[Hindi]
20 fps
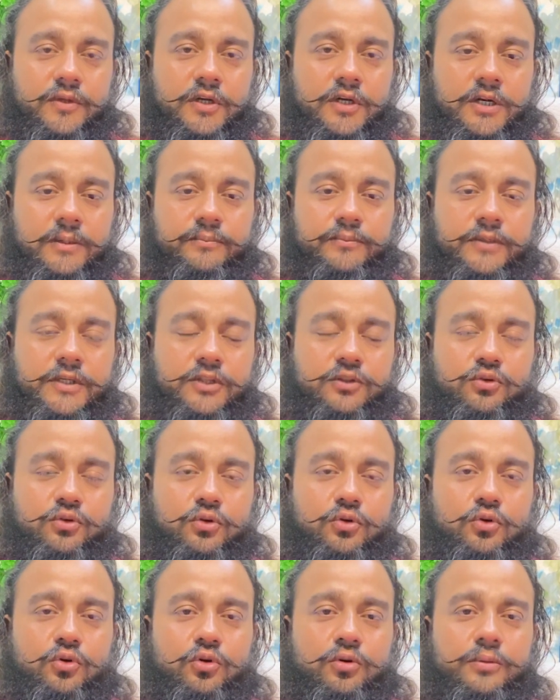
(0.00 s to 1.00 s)
हम में तो
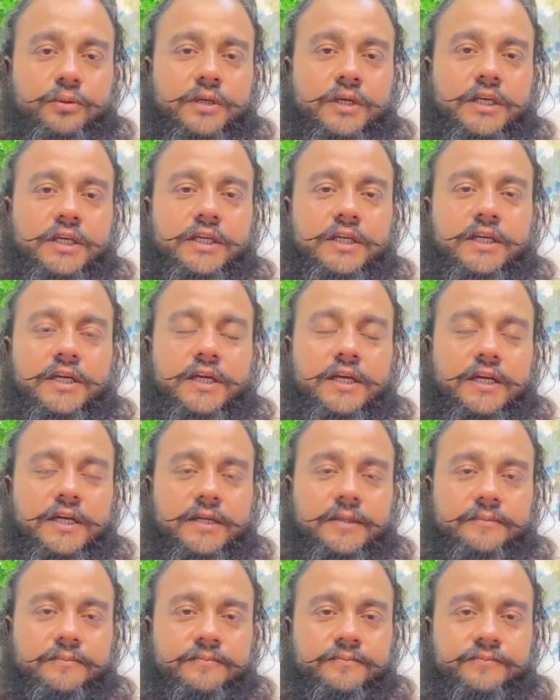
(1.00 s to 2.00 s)
लोभ नहीं है
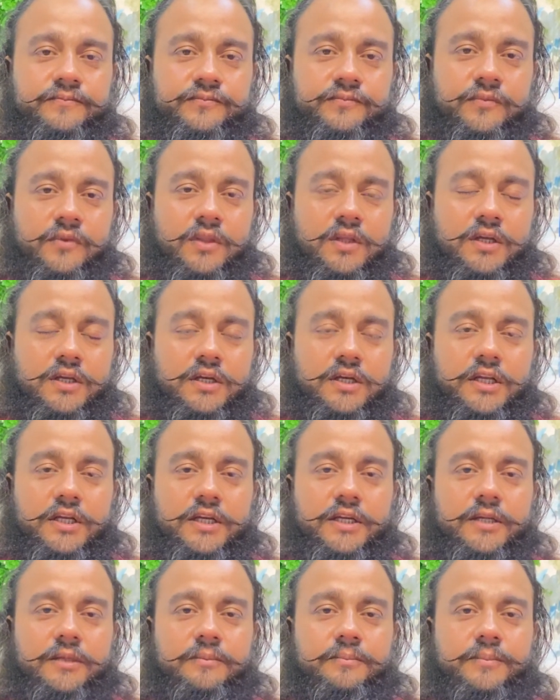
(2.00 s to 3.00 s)

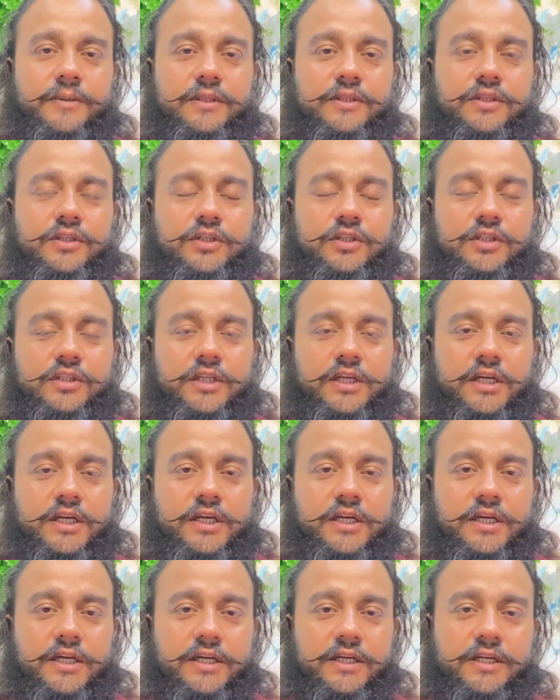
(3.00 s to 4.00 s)
लेकिन पत्नी
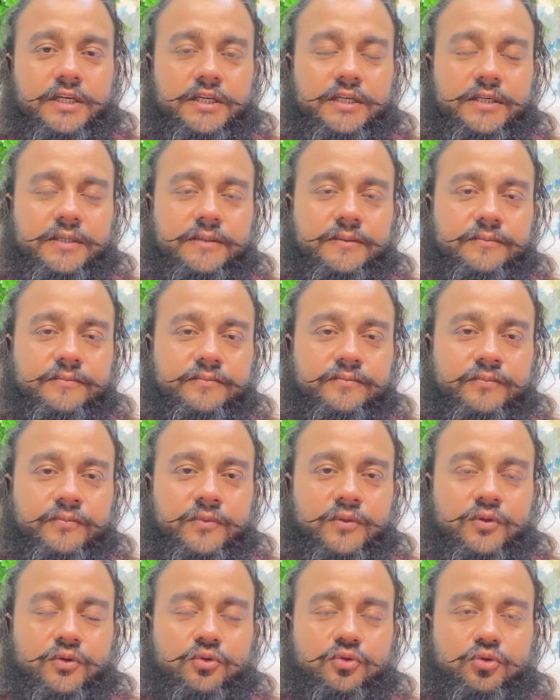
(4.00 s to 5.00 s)
देखेगी
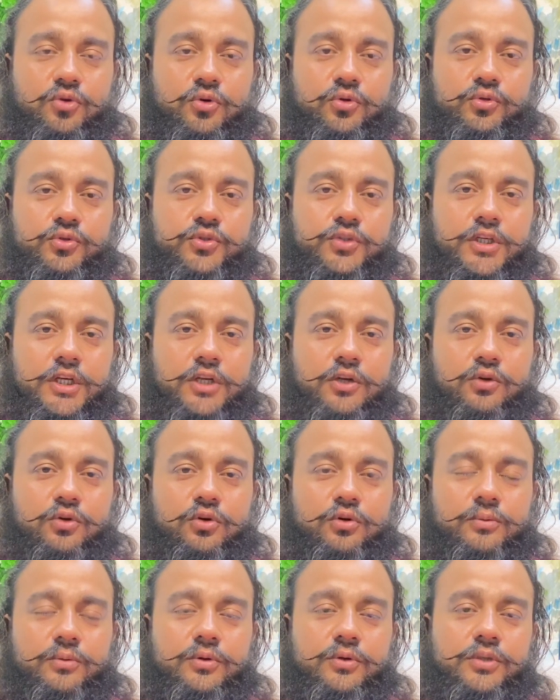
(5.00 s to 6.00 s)
तो उसे
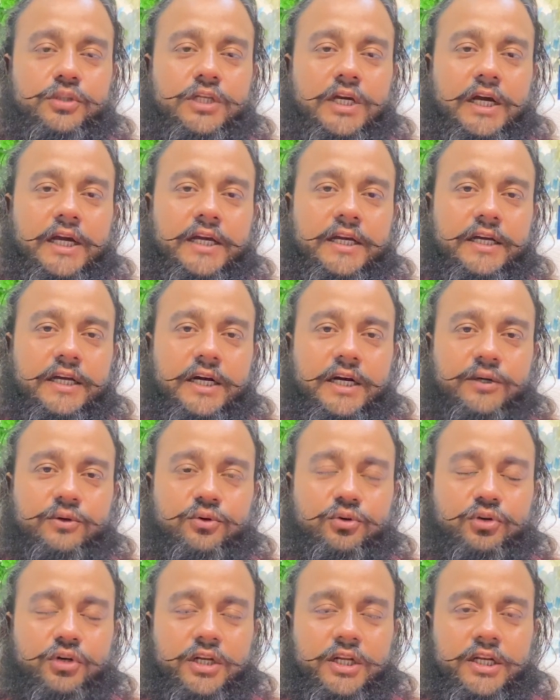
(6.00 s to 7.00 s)
लोभ हो जाएगा
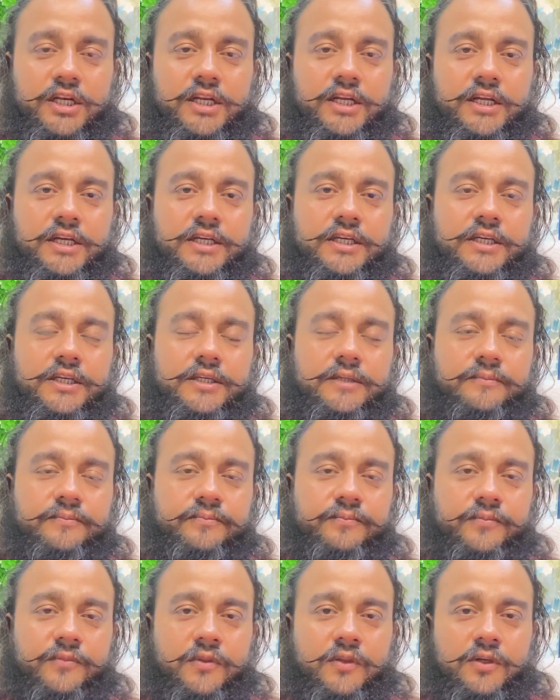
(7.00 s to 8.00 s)
वो ले लेगी
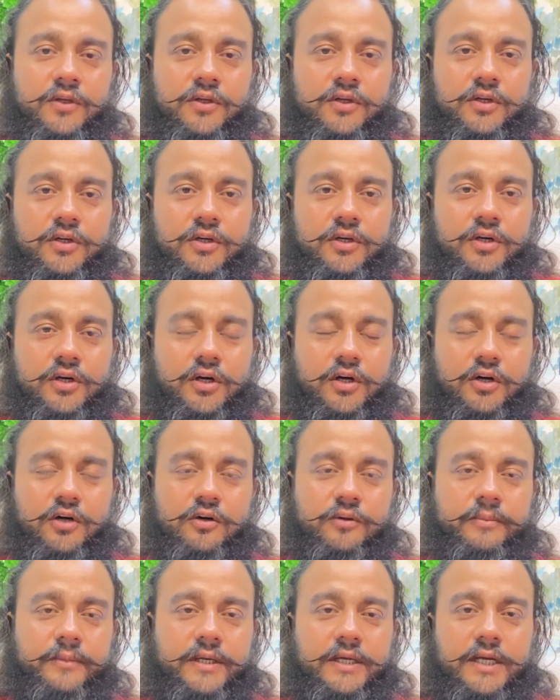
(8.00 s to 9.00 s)

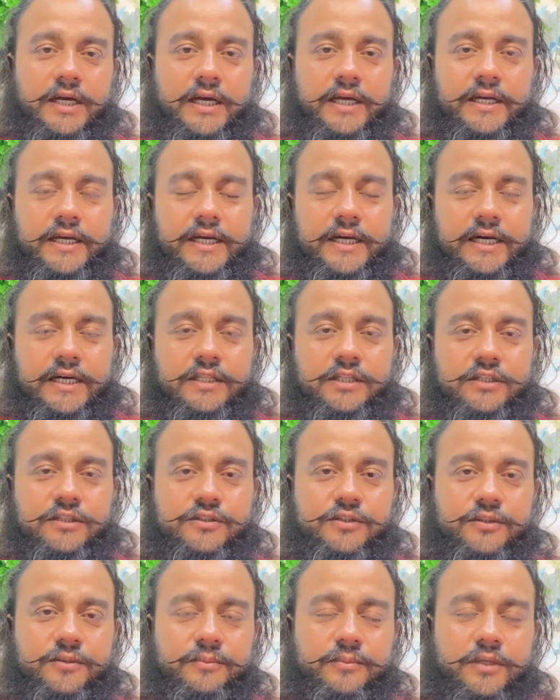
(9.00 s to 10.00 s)
और मेरा
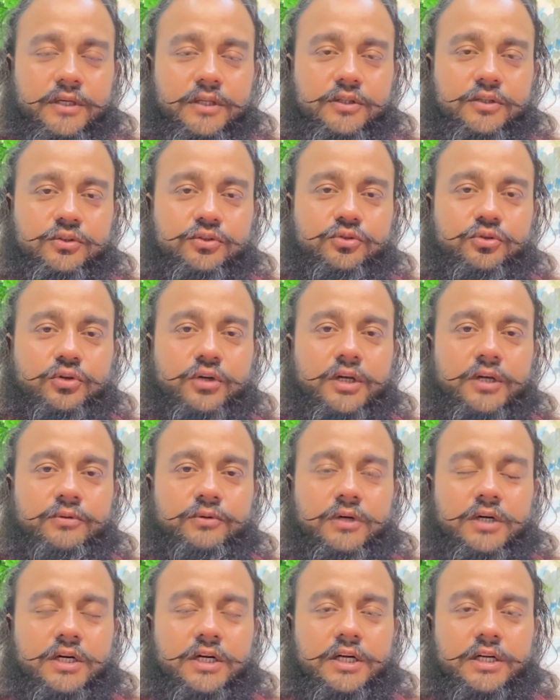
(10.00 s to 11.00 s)
एकादशी व्रत जो है
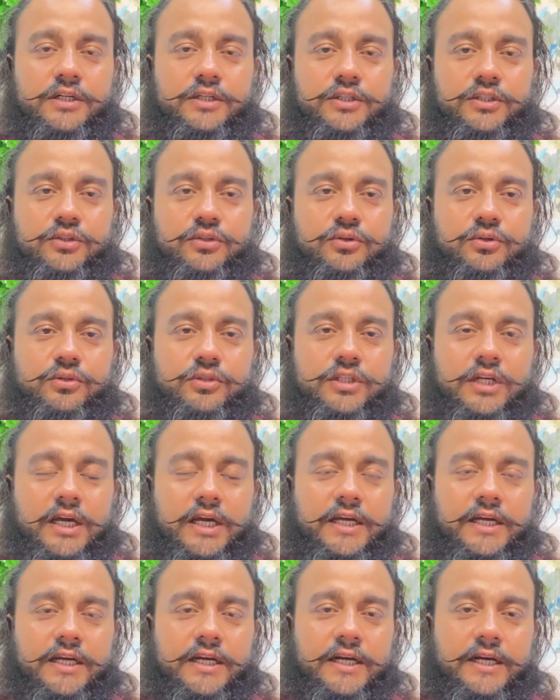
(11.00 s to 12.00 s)
वह खंडित हो
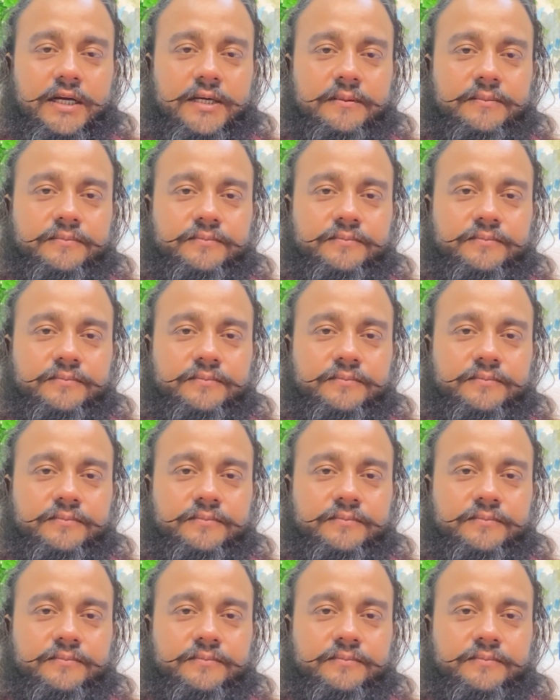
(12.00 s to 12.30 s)
जाएगा